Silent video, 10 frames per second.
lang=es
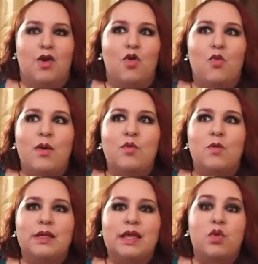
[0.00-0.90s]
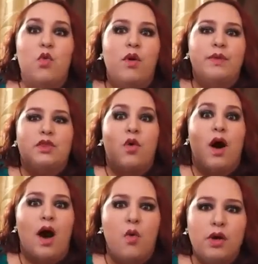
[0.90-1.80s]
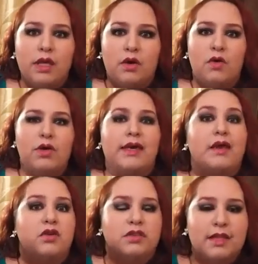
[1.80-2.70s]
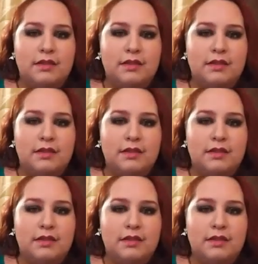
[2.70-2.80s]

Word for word: como envolverte en un huevito áurico y que no te